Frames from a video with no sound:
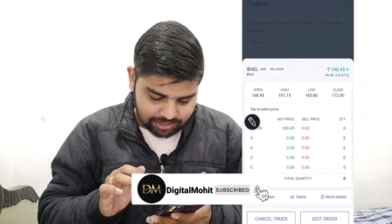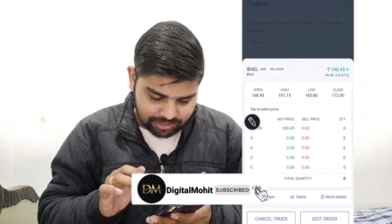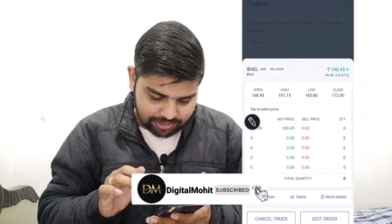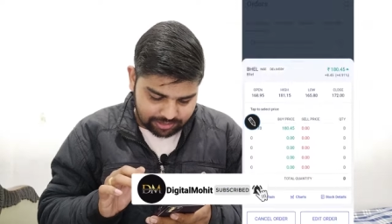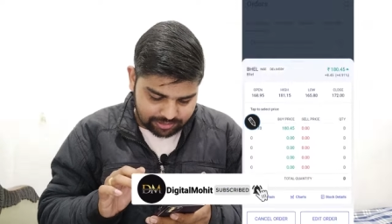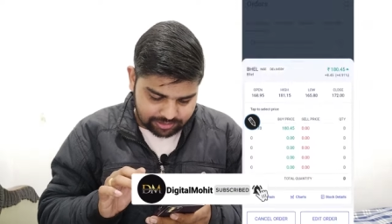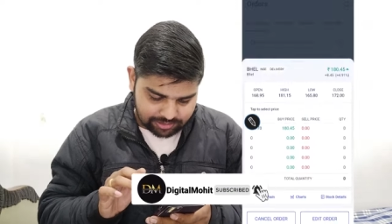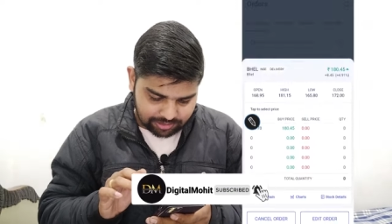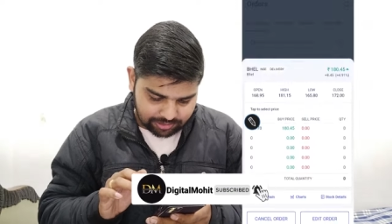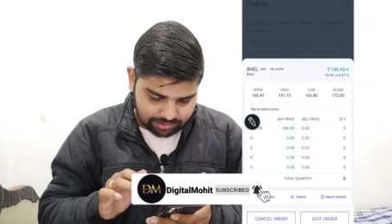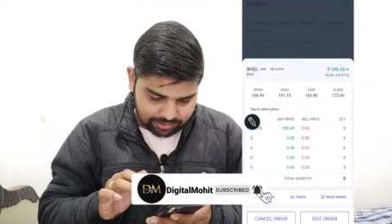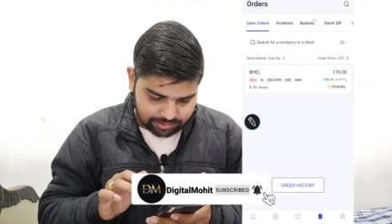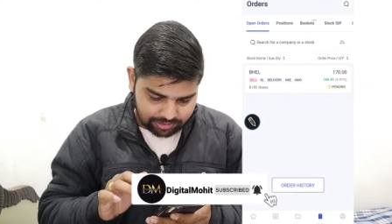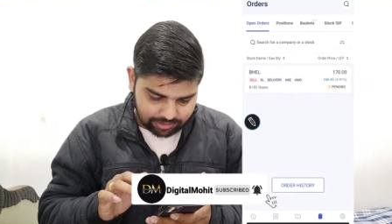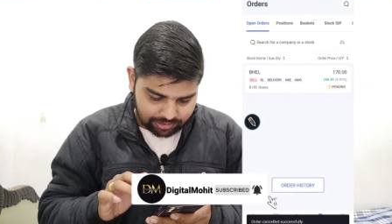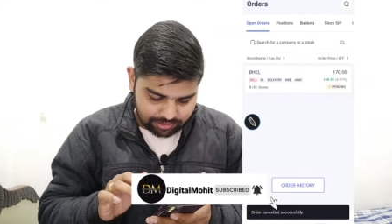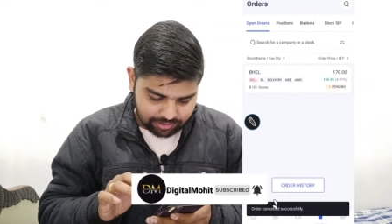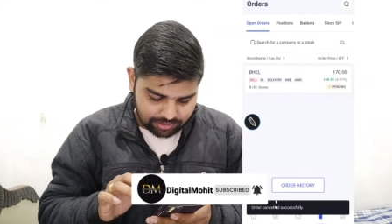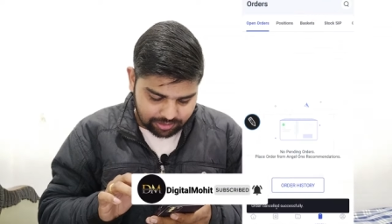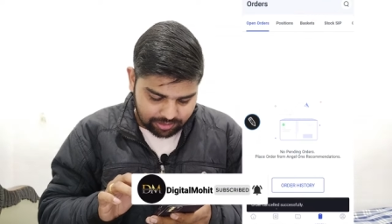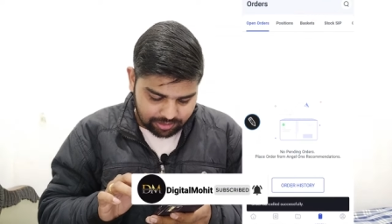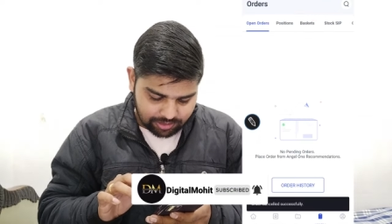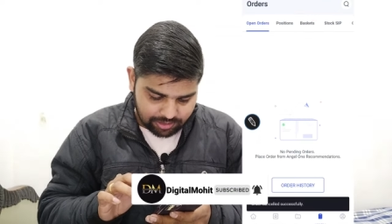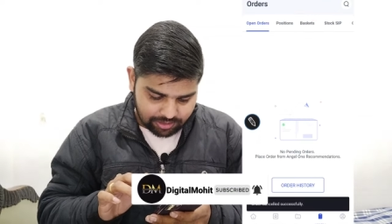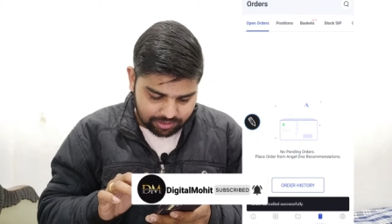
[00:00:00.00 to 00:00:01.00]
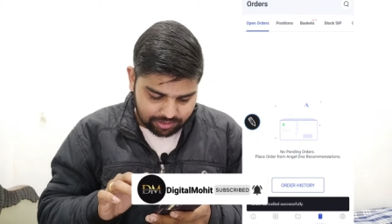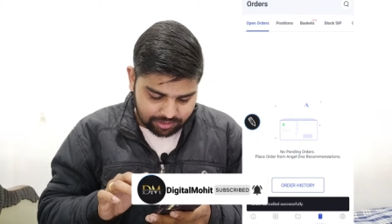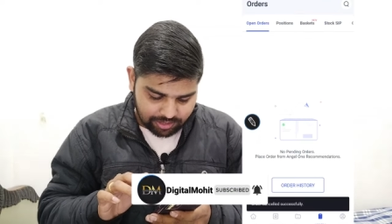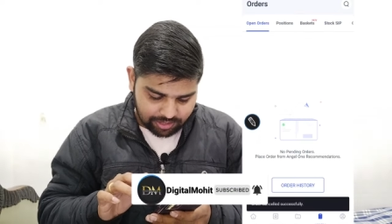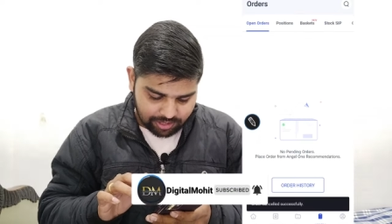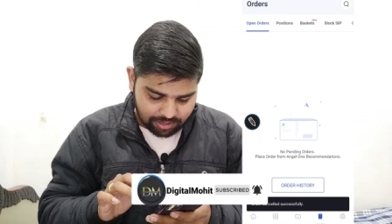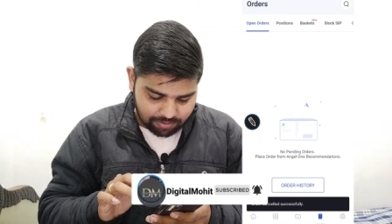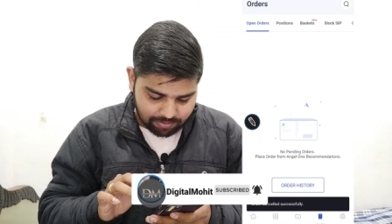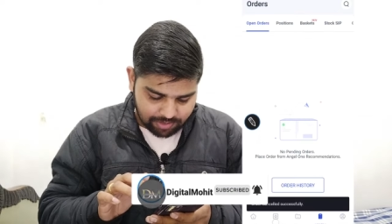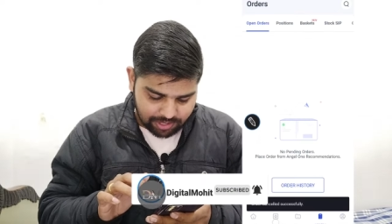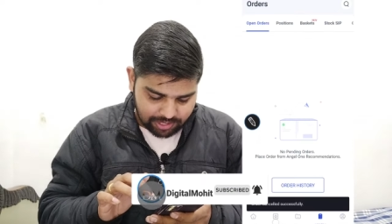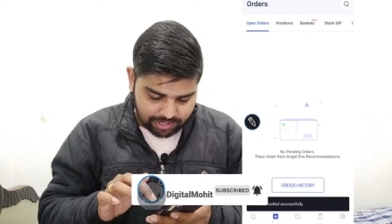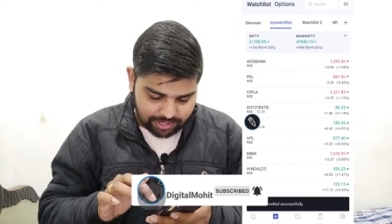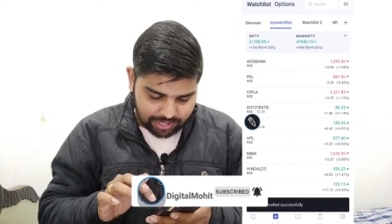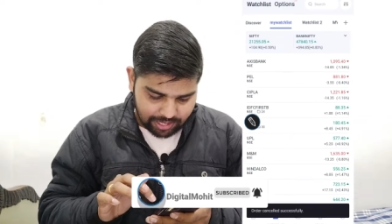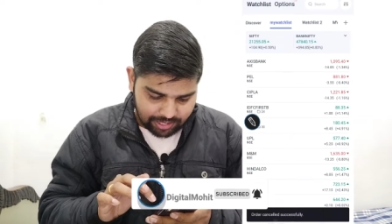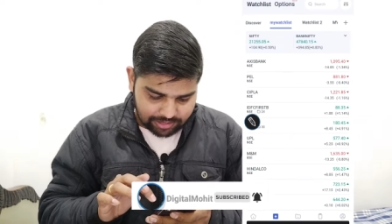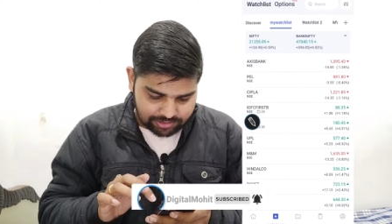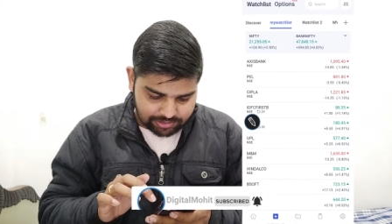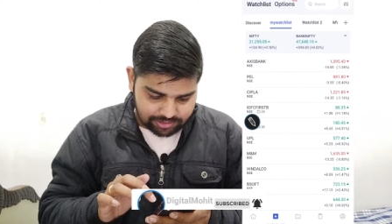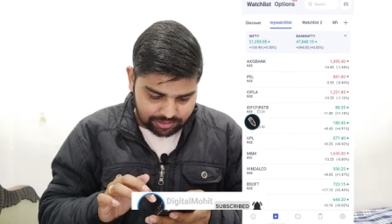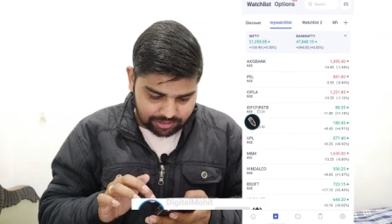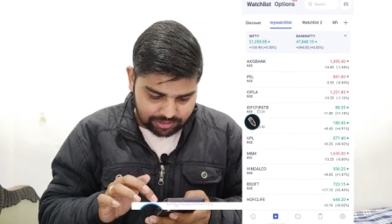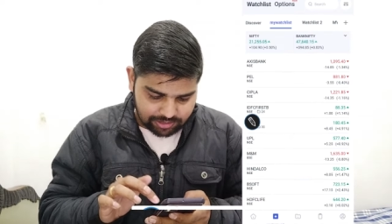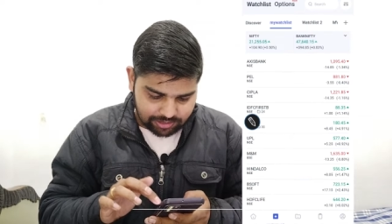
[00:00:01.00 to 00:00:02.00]
कर सकते हैं ठीक है मैंने
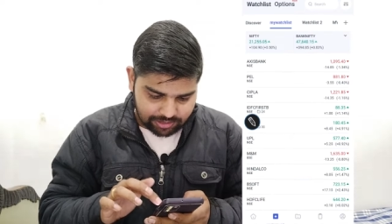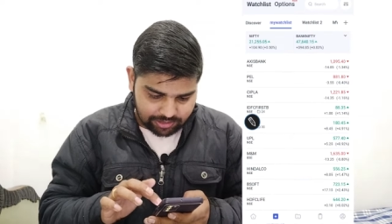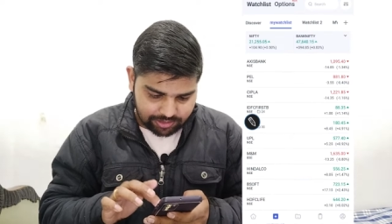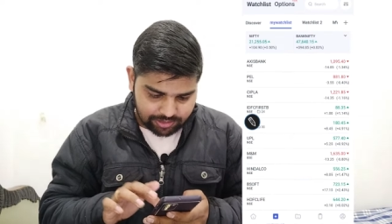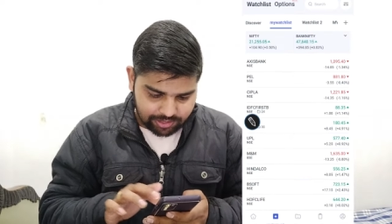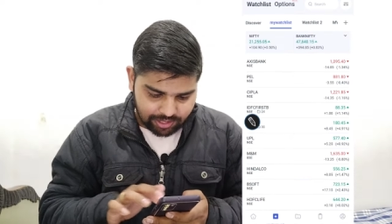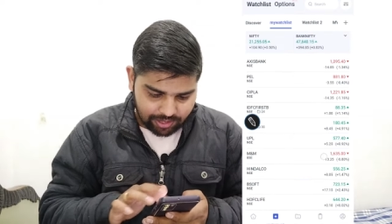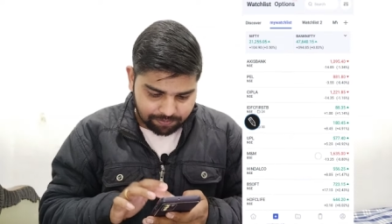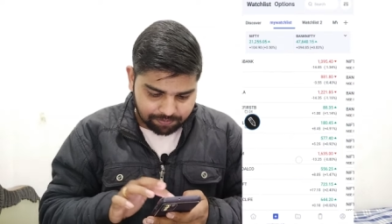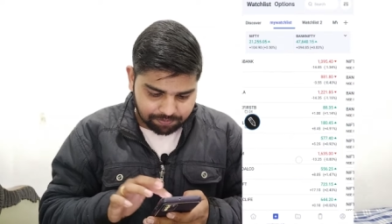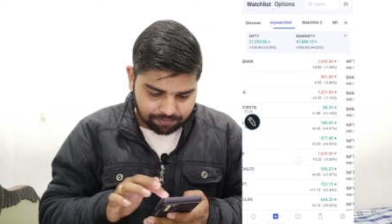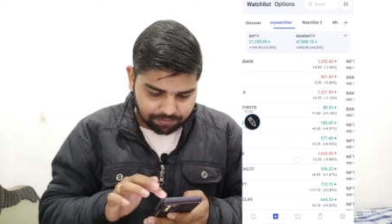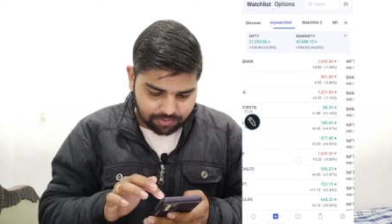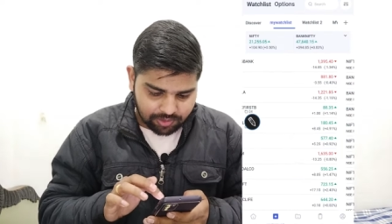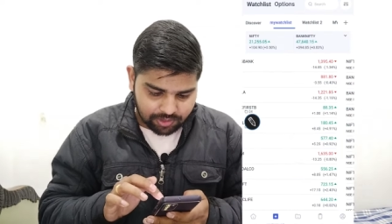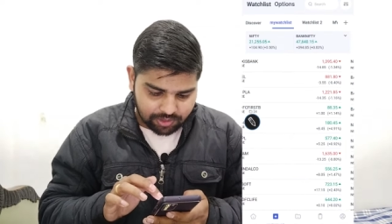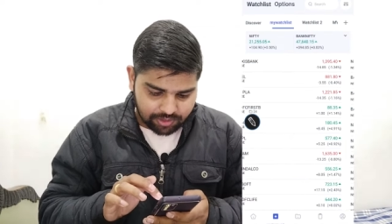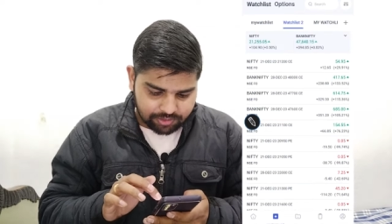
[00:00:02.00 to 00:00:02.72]
कैंसिल कर दिया है